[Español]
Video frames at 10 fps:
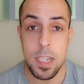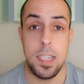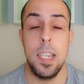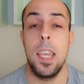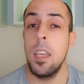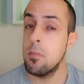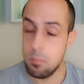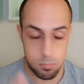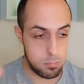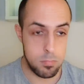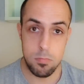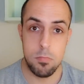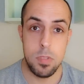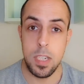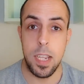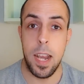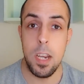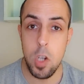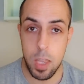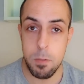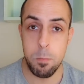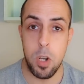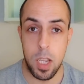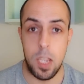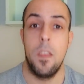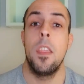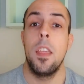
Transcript: así que si queréis lo hacemos por aquí.